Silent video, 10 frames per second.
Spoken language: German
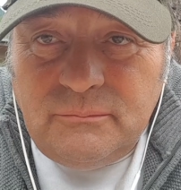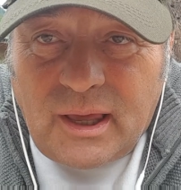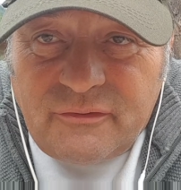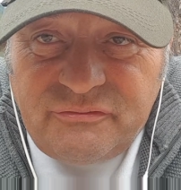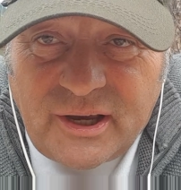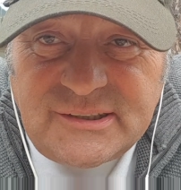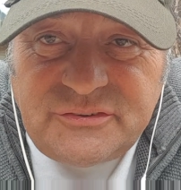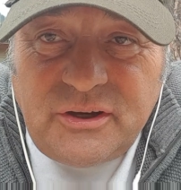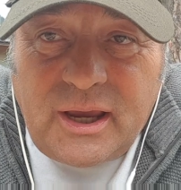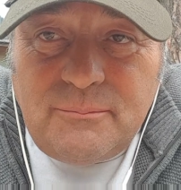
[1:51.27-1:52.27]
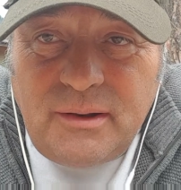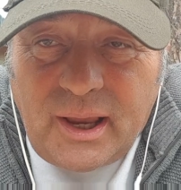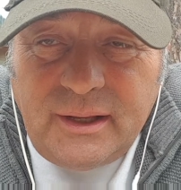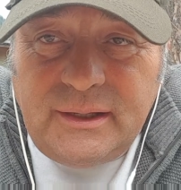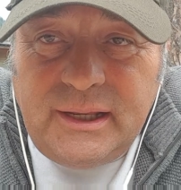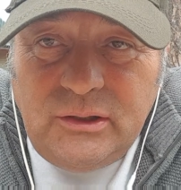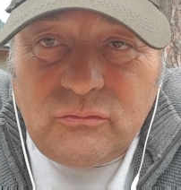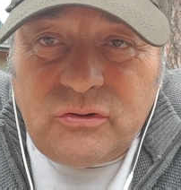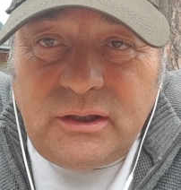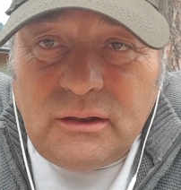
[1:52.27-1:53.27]
Nach was für einem langen Hin
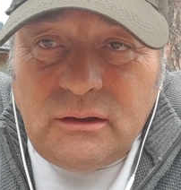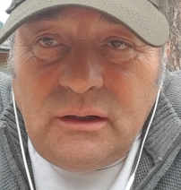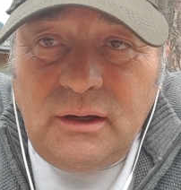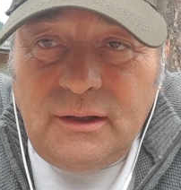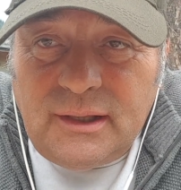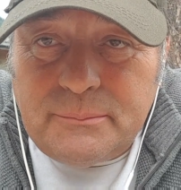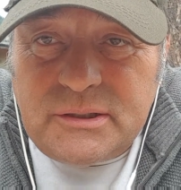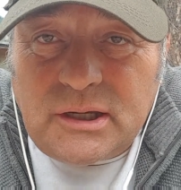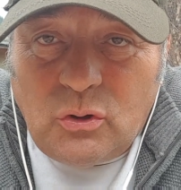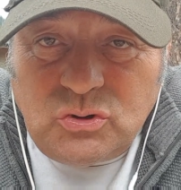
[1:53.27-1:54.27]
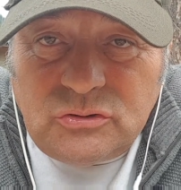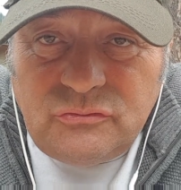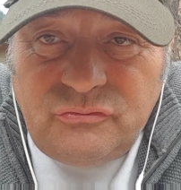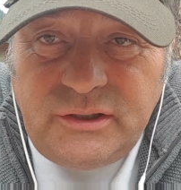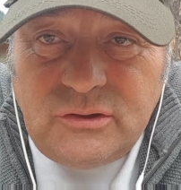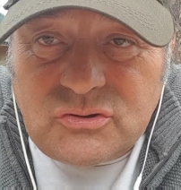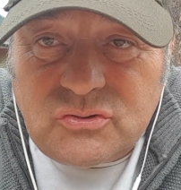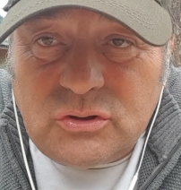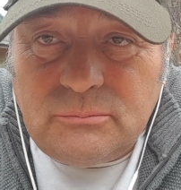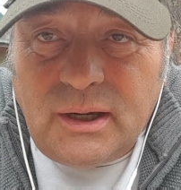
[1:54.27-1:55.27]
und Her. Da habe ich ja auch schon Videos
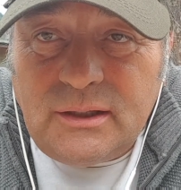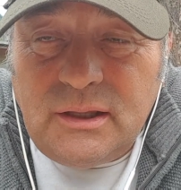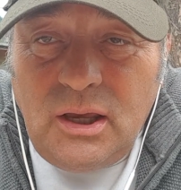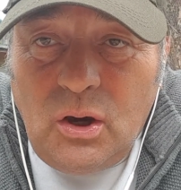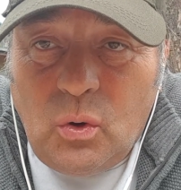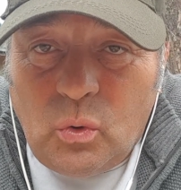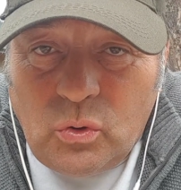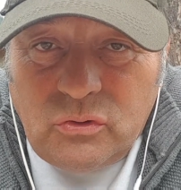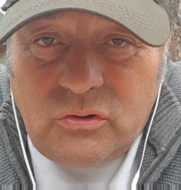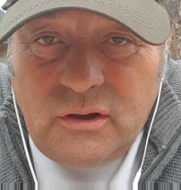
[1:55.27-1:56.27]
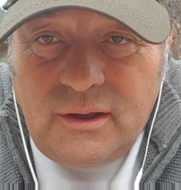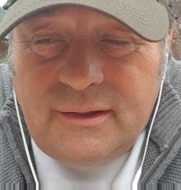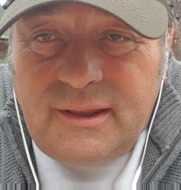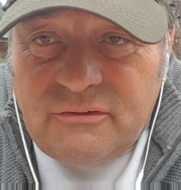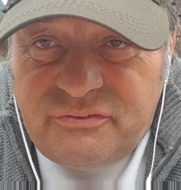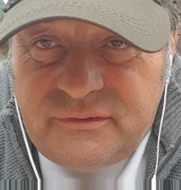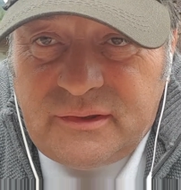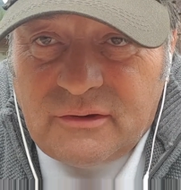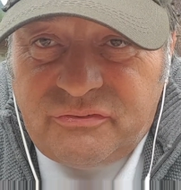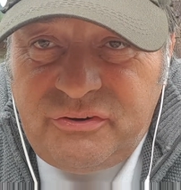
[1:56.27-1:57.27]
zu gemacht. Und der,
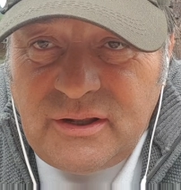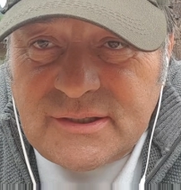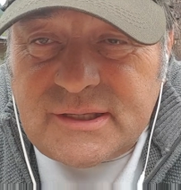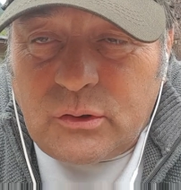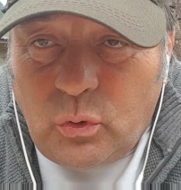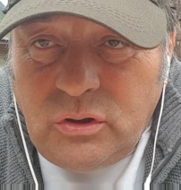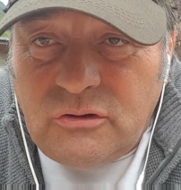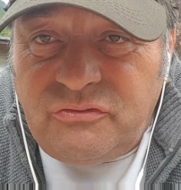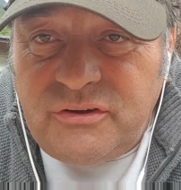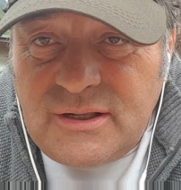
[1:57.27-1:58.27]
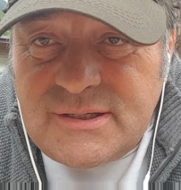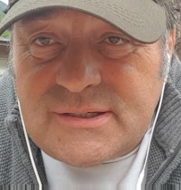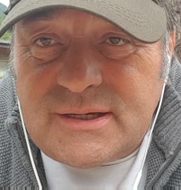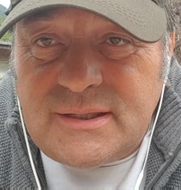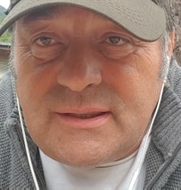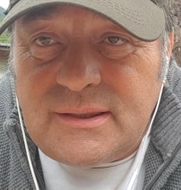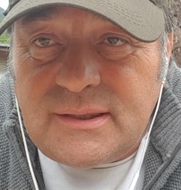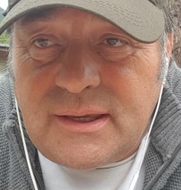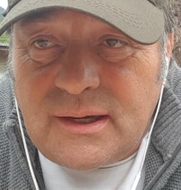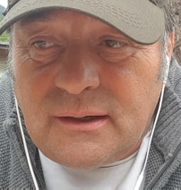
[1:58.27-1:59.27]
der Filz, der grüne Filz in
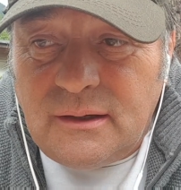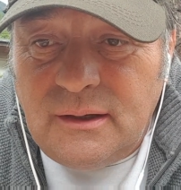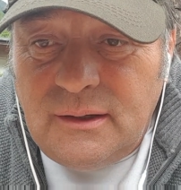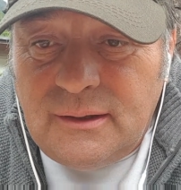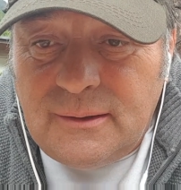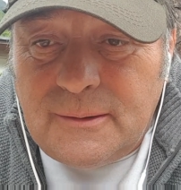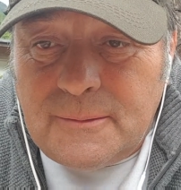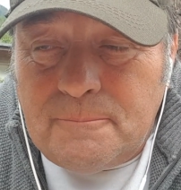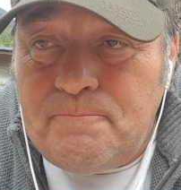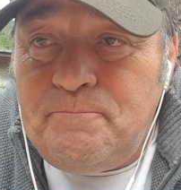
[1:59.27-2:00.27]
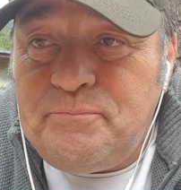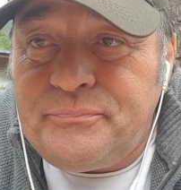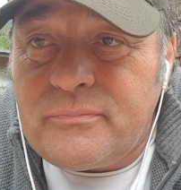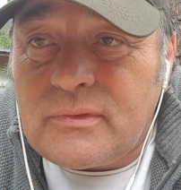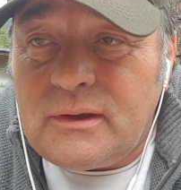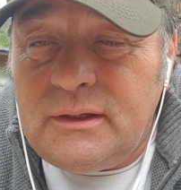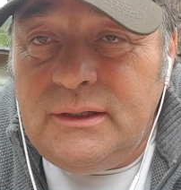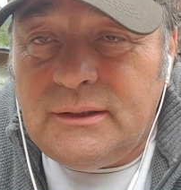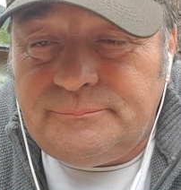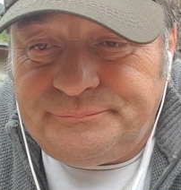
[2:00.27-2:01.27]
der, ähm,
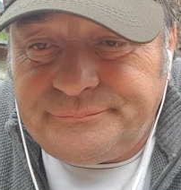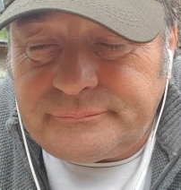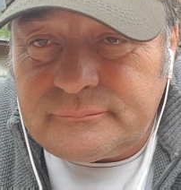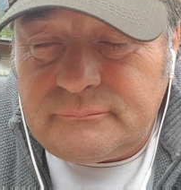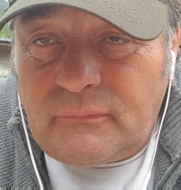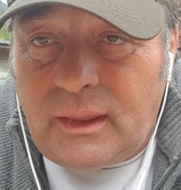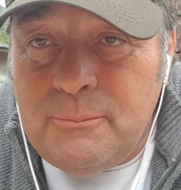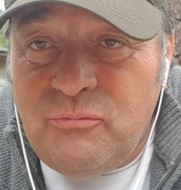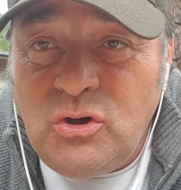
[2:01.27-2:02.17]
hier, im